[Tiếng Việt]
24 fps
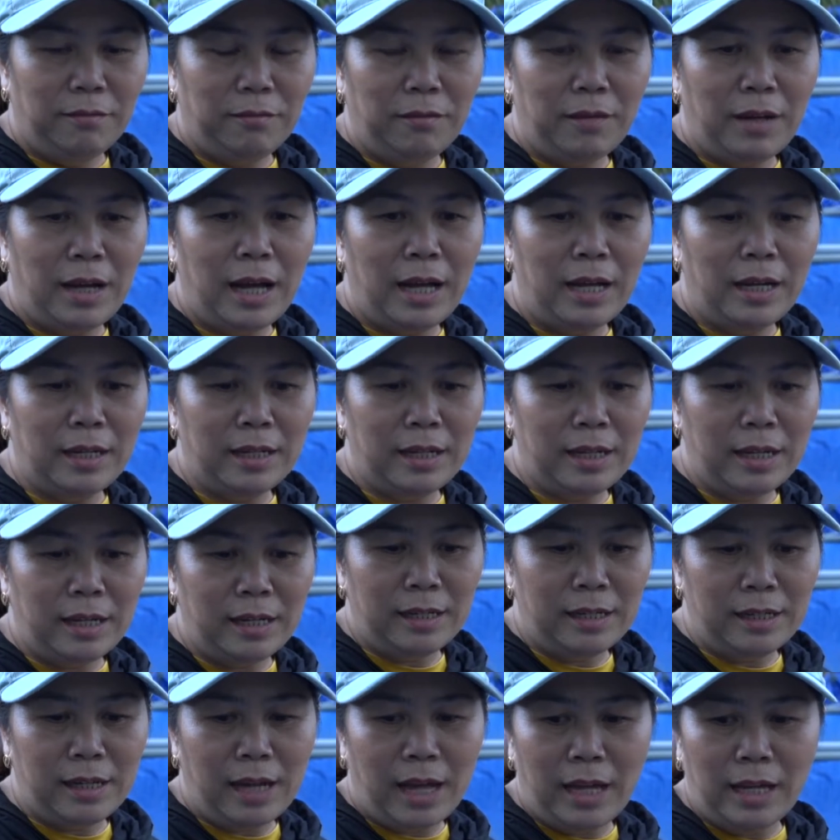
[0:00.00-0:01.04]
Và
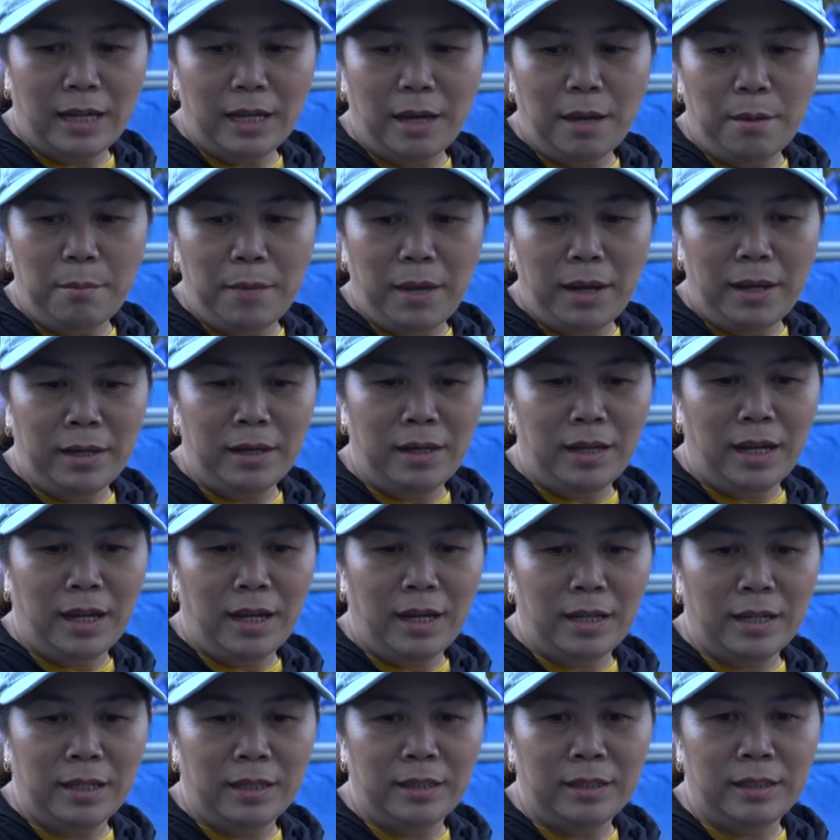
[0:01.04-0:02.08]
đây bên
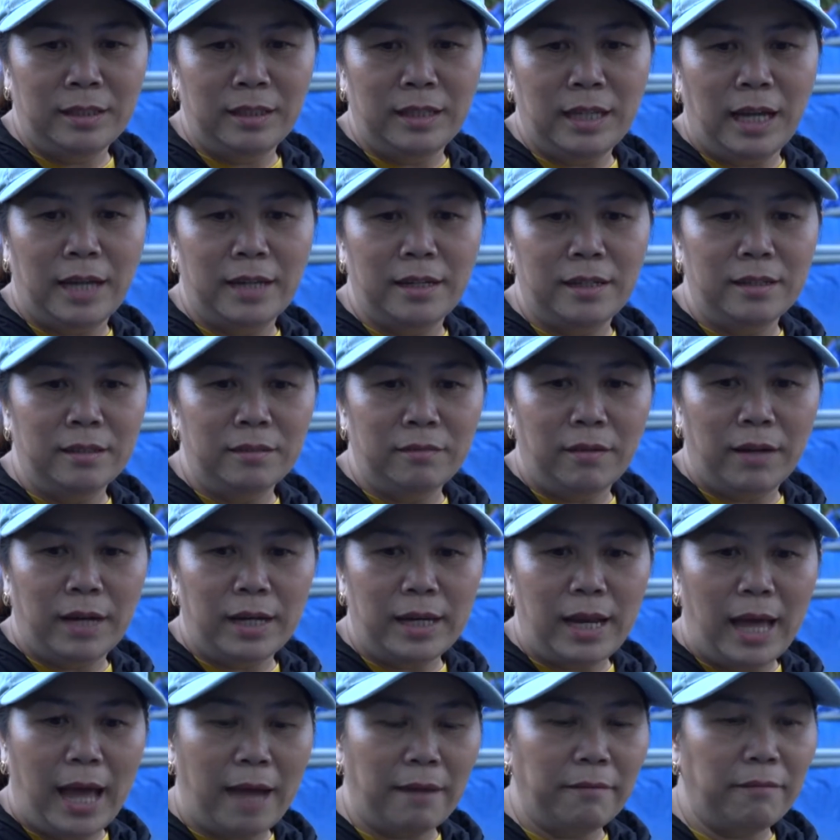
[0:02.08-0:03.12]
nhà nước và
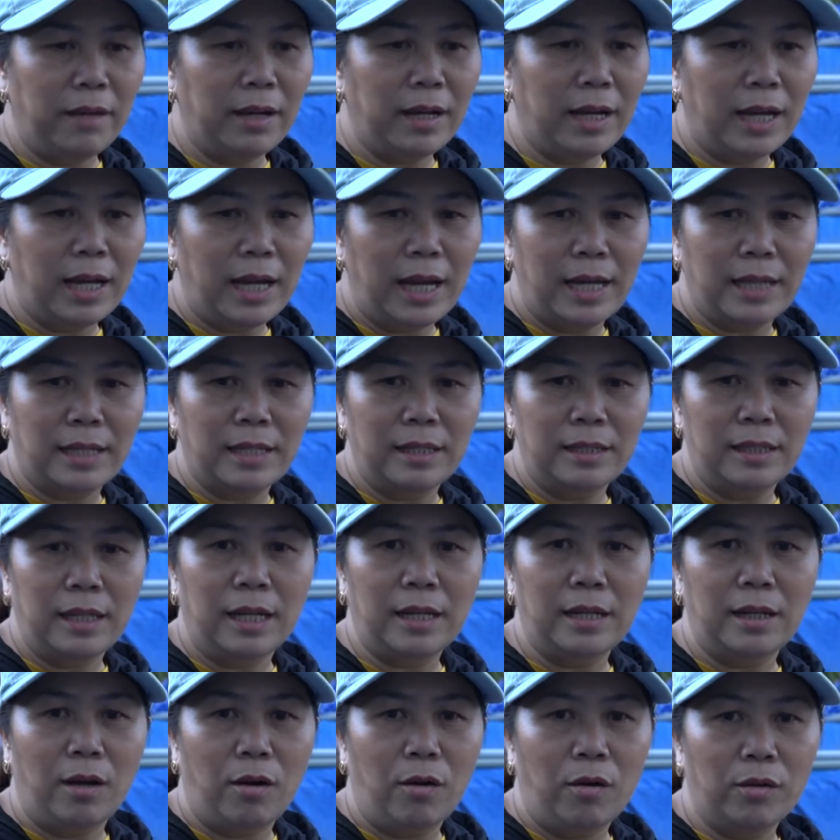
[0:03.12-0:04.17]
đảng và ngân hàng chính
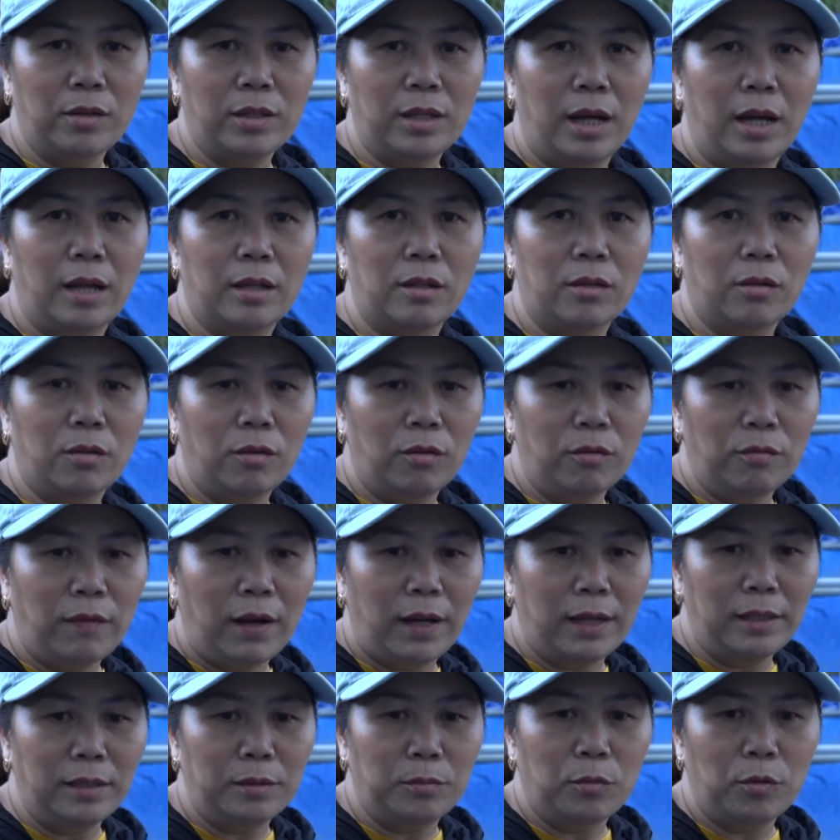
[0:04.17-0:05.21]
sách đã hỗ trợ cho tôi
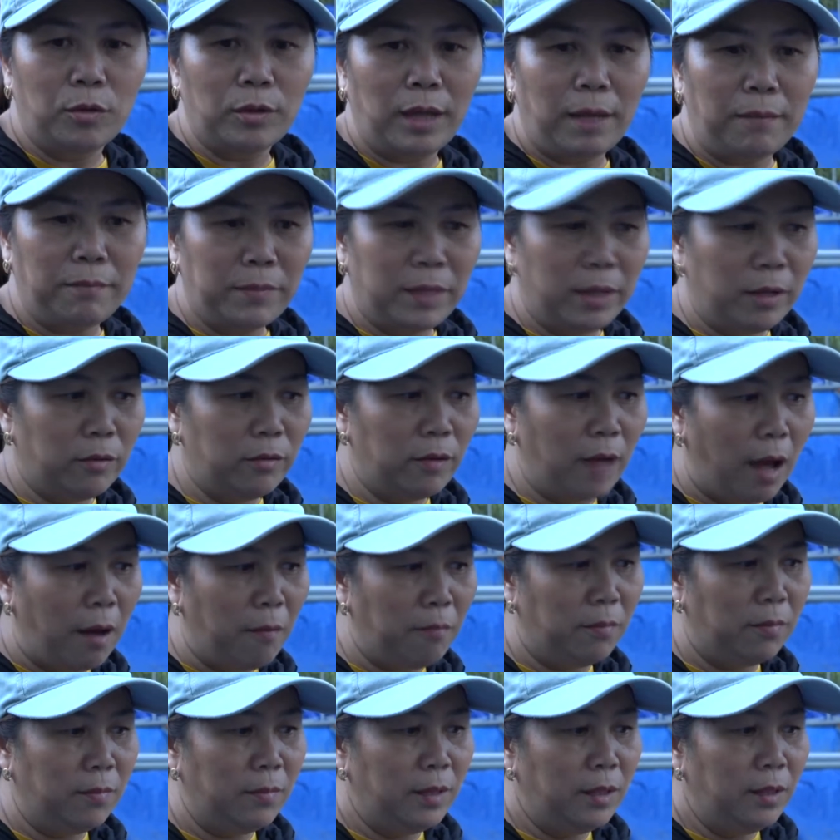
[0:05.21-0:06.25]
vay được 100 triệu
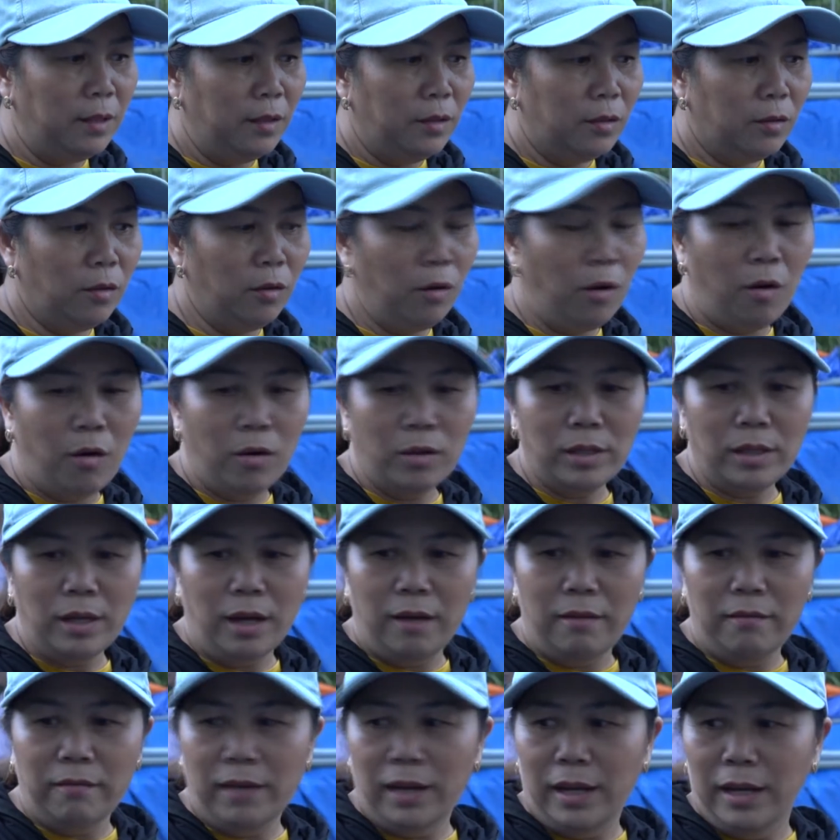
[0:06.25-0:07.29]
đồng. Tôi hỗ
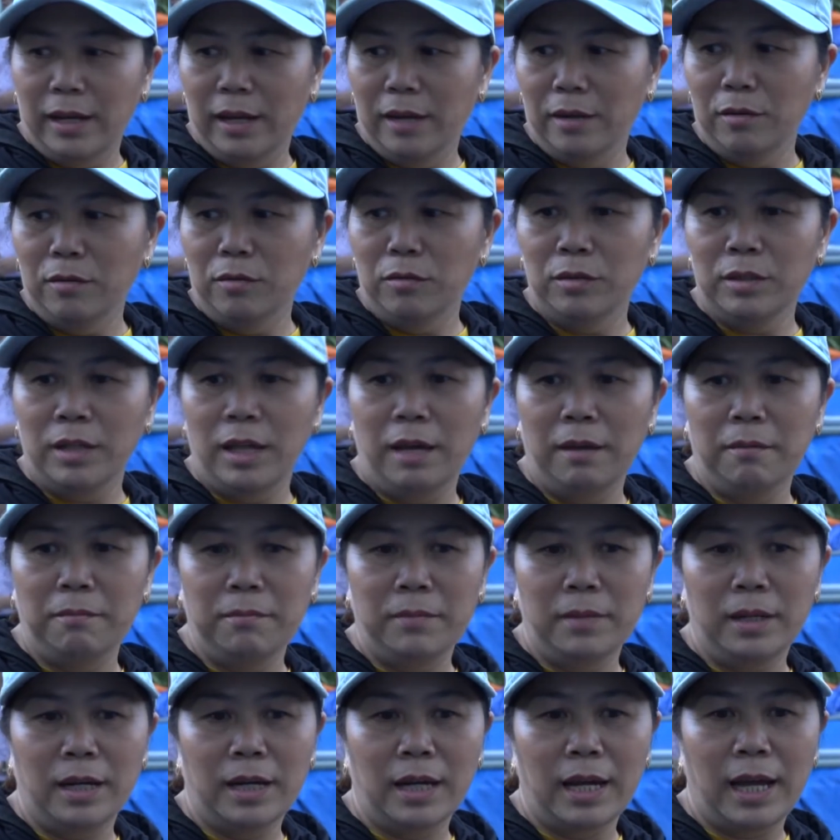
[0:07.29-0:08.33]
trợ về để nuôi
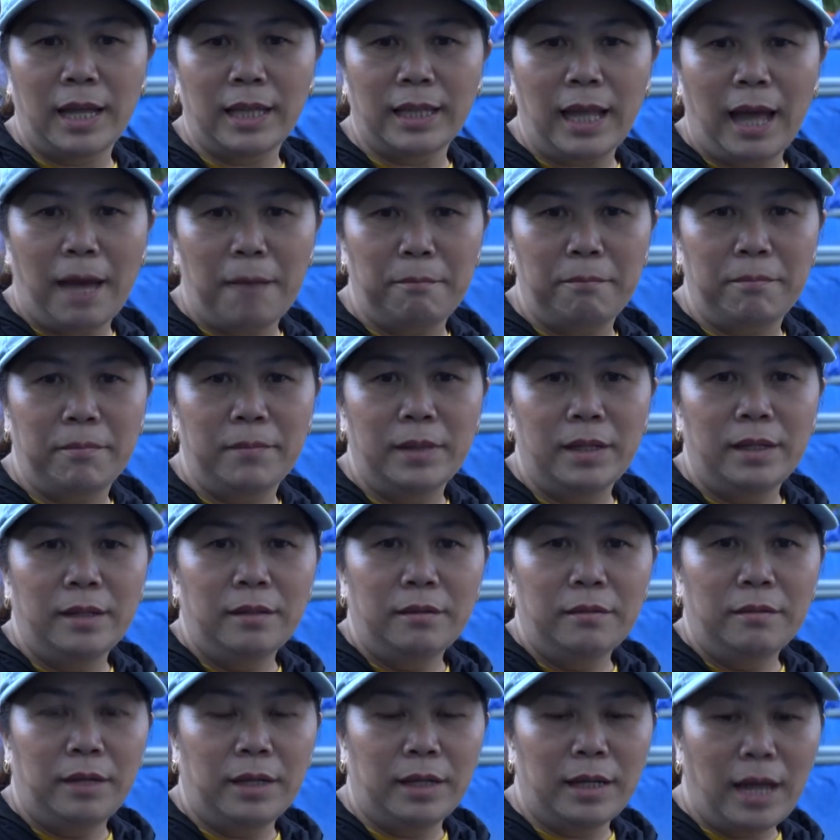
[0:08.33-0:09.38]
thêm cá tầm.
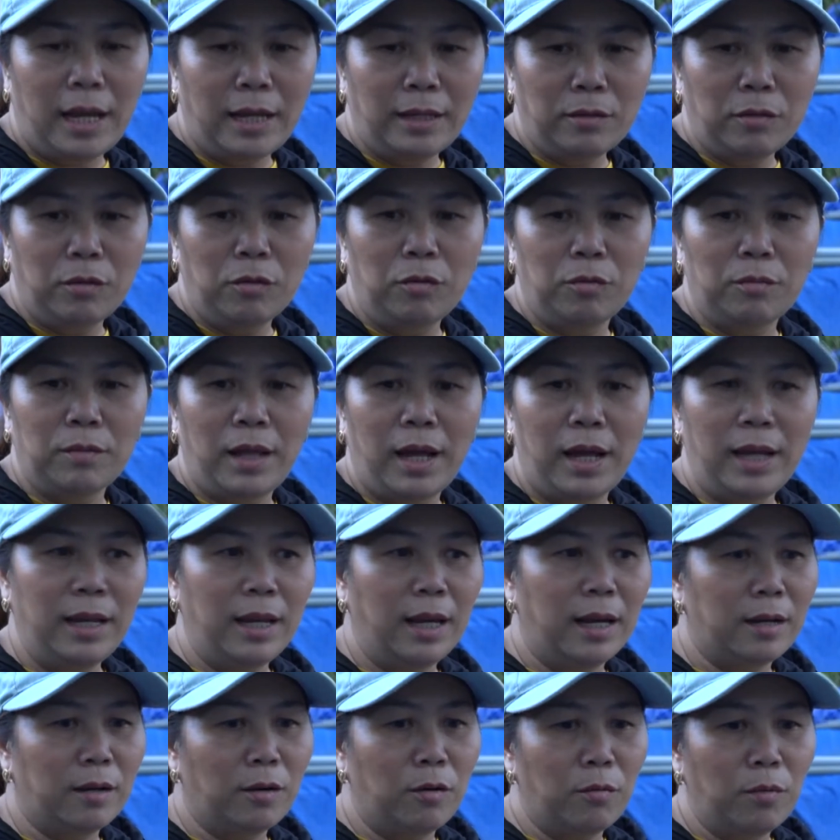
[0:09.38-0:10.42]
Và đây tôi cũng thấy
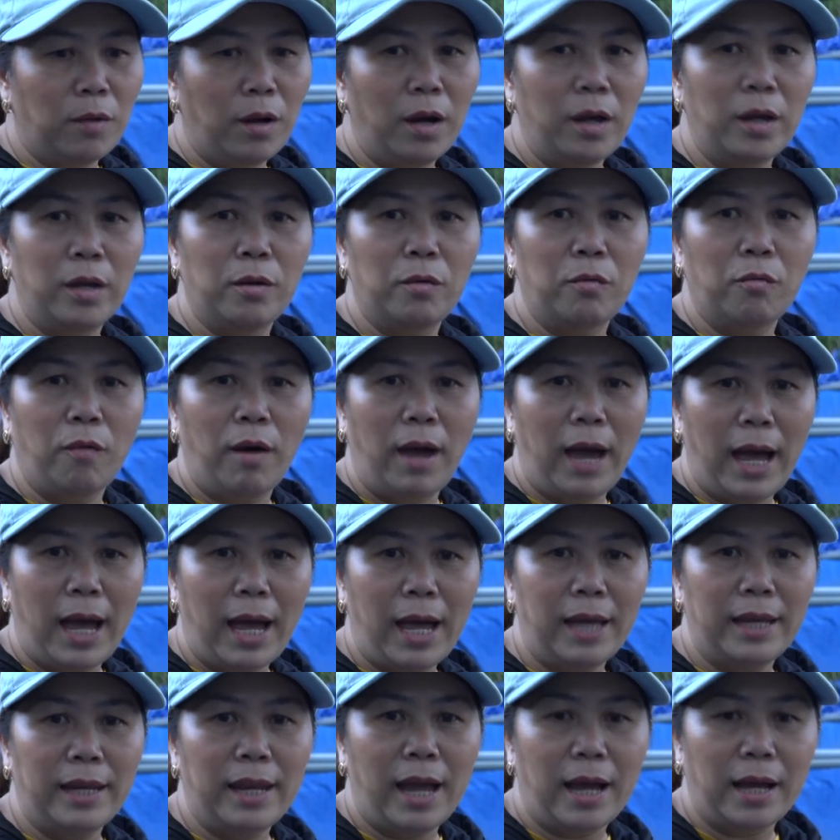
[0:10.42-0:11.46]
là cũng có hiệu
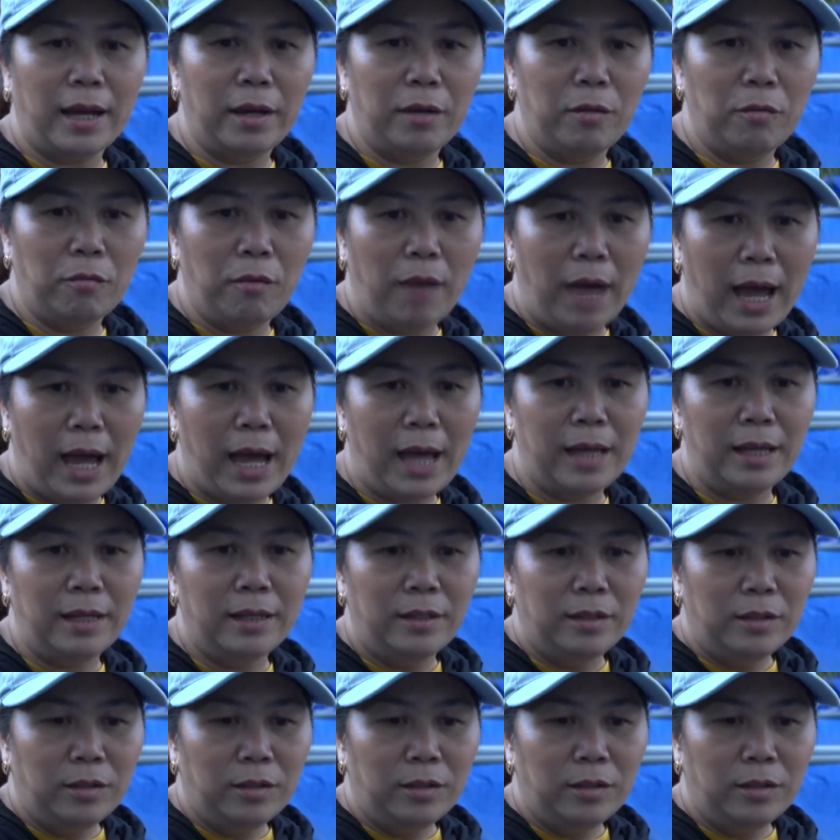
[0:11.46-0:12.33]
quả, đạt hiệu quả.